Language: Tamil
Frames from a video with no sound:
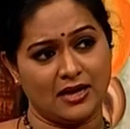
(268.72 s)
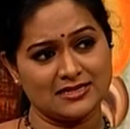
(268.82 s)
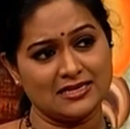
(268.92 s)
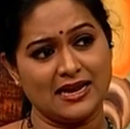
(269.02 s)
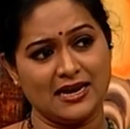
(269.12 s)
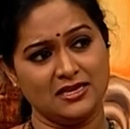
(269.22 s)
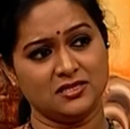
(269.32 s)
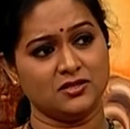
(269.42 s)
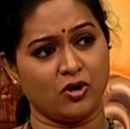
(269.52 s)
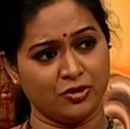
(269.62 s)
ஆஸ்
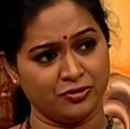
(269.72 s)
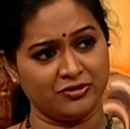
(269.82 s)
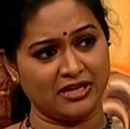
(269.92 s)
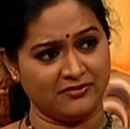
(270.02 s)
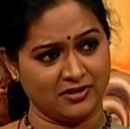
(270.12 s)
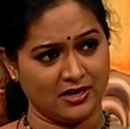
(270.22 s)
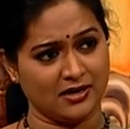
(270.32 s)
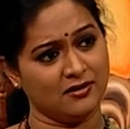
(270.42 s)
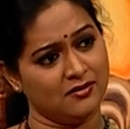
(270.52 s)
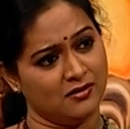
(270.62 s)
லேடிஸ் ஆட்டோ டிரைவரா
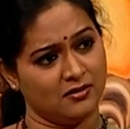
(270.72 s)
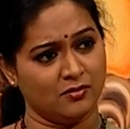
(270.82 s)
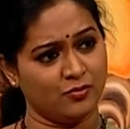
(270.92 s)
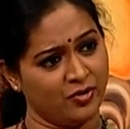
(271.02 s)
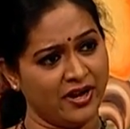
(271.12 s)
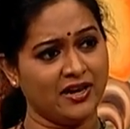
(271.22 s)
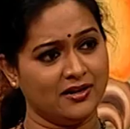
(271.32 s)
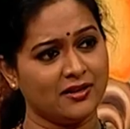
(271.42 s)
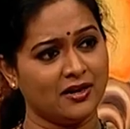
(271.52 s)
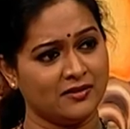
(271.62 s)

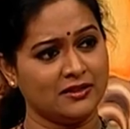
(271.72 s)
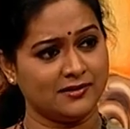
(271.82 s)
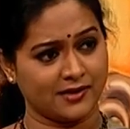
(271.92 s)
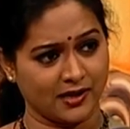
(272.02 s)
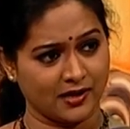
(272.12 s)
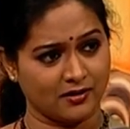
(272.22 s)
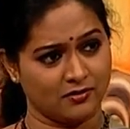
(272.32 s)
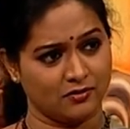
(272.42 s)
முன்னேறிட்டு தானே வந்துட்டு இருக்கீங்க